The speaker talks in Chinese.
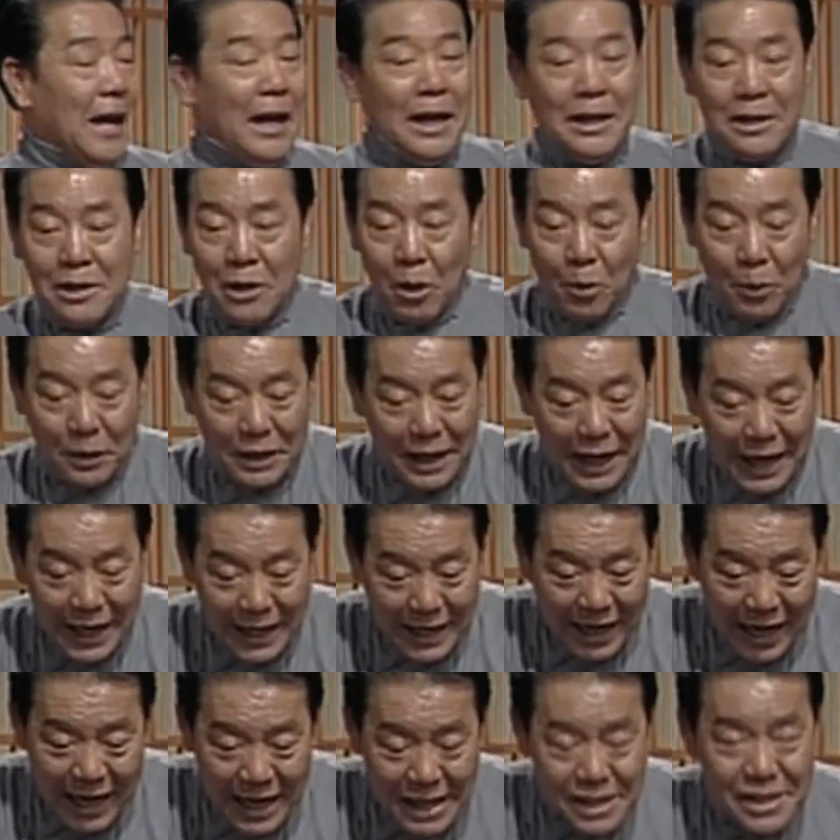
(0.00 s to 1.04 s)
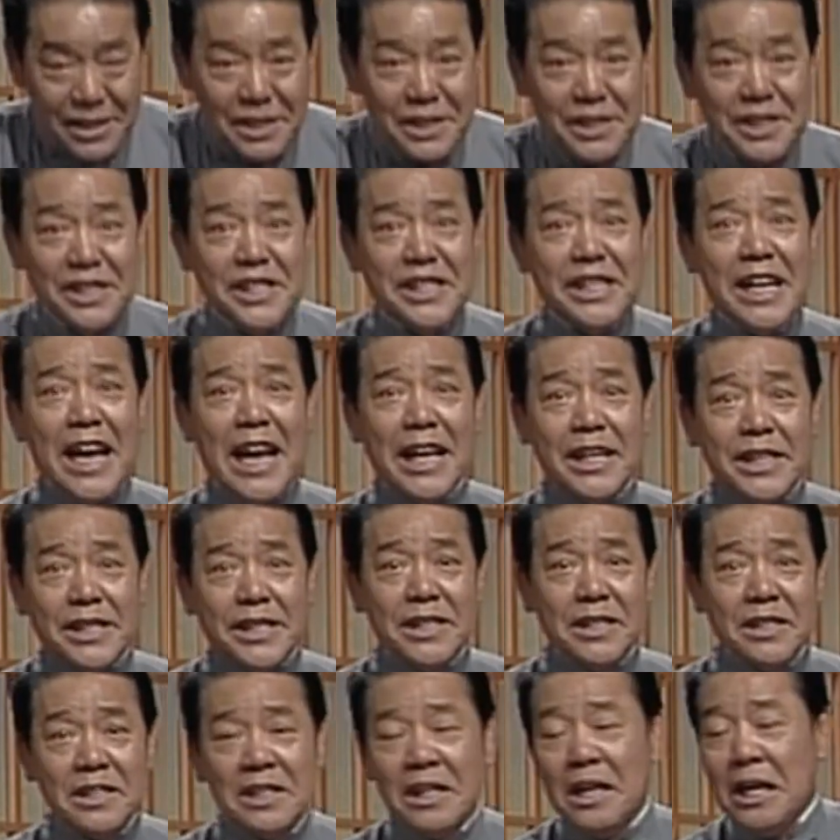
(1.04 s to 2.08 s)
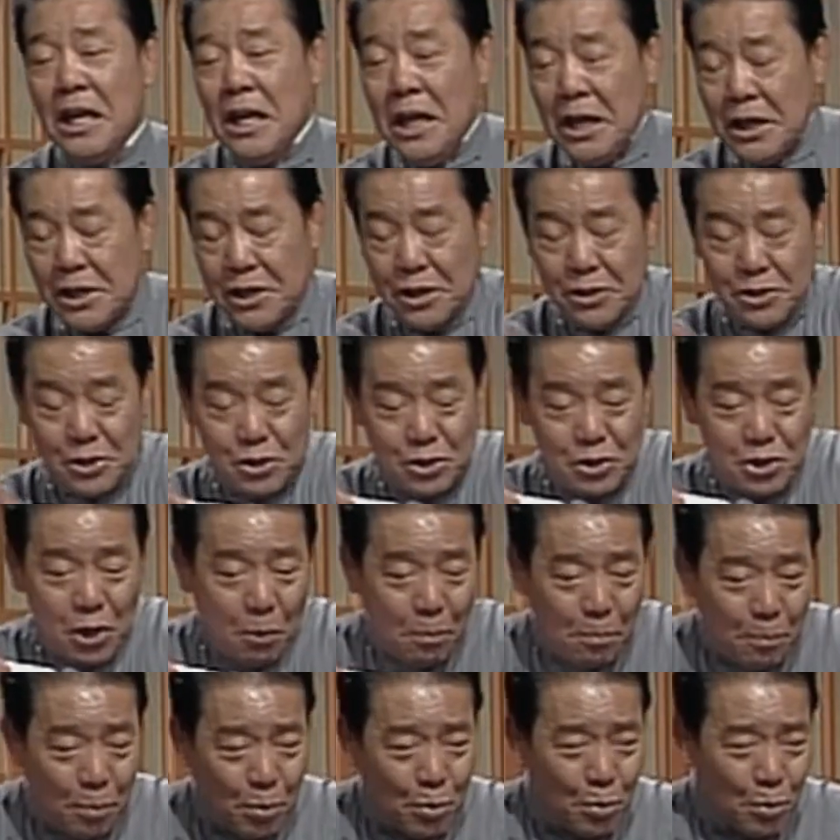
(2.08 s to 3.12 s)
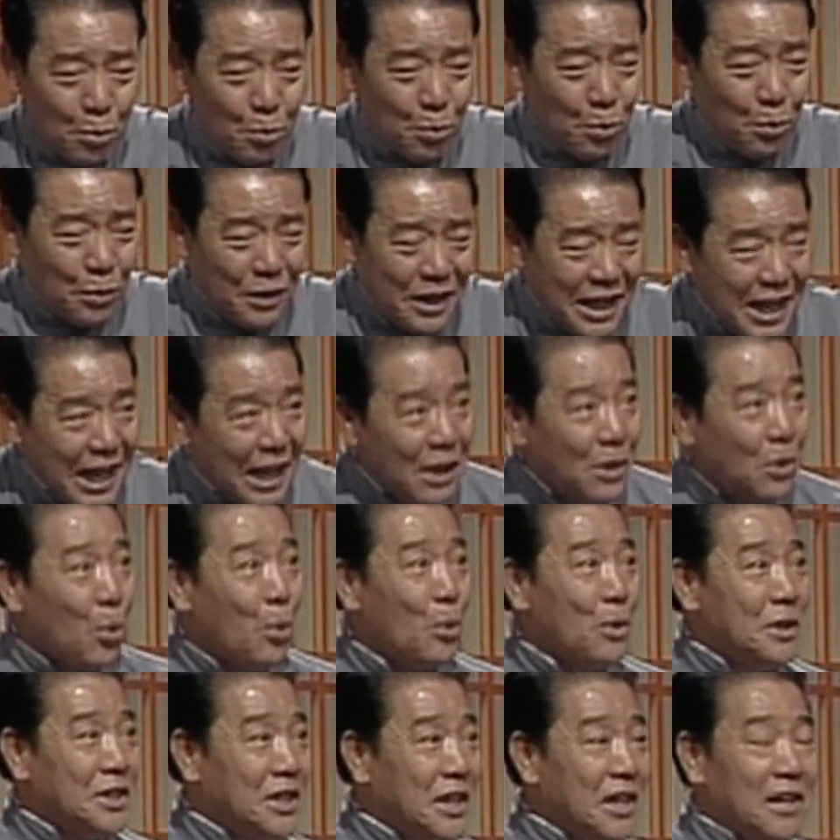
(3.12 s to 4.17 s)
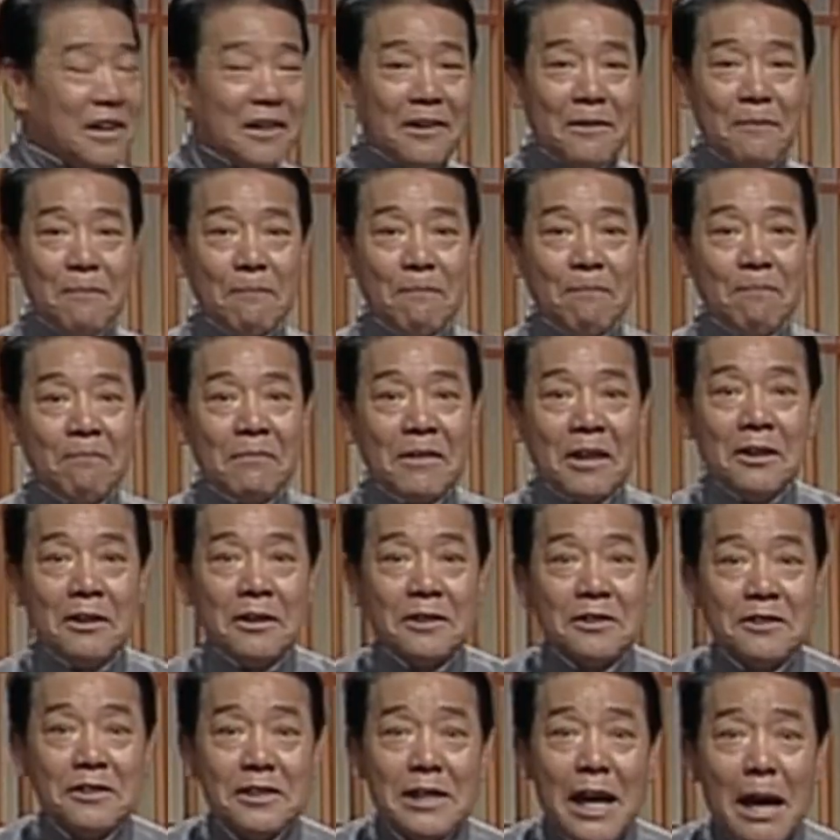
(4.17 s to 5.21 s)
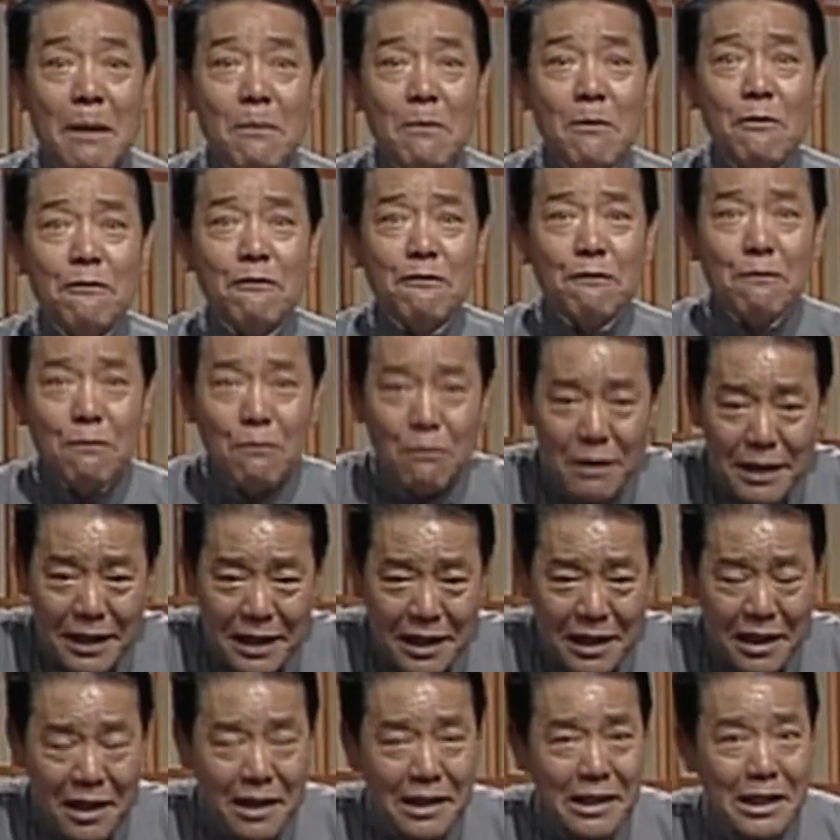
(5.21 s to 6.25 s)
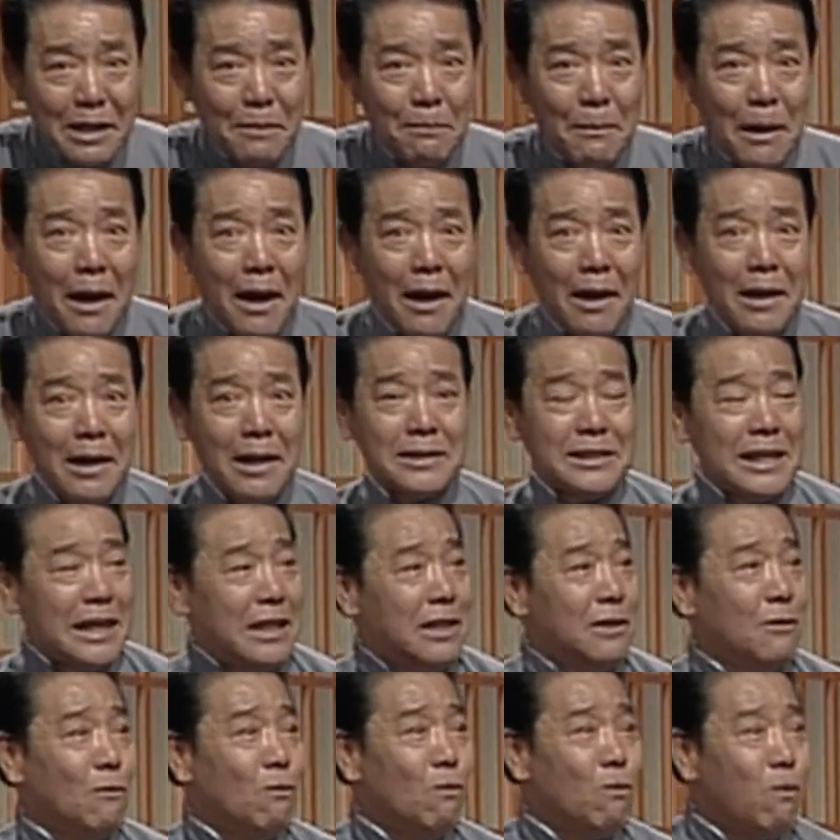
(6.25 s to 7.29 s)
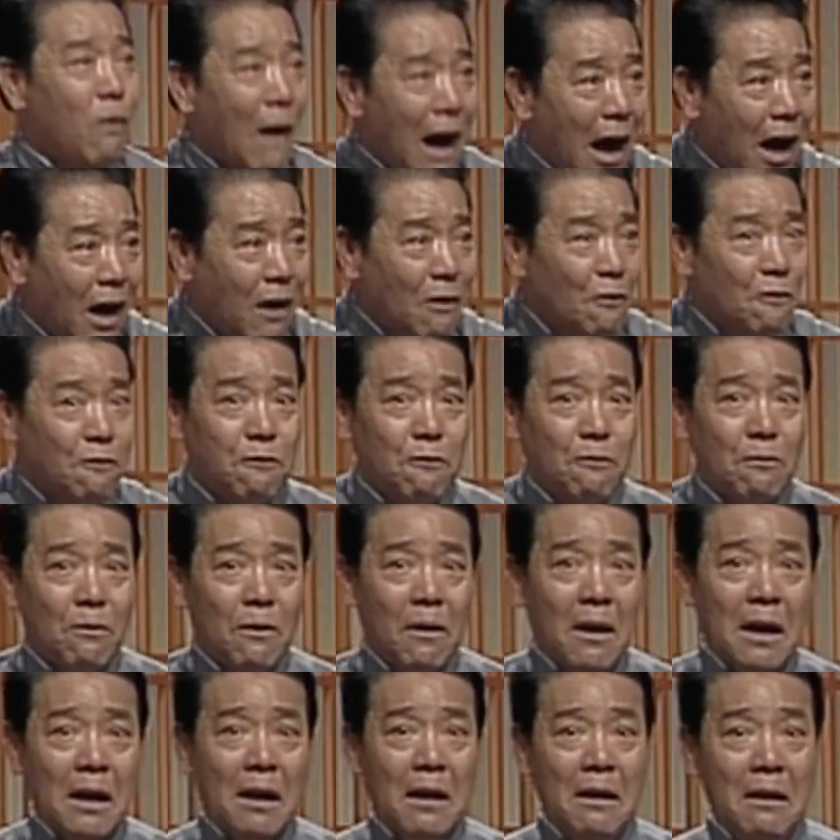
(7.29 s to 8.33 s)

有的还开始减刑，这就叫普天同庆。咱们府里更得忙了，咱是王府啊，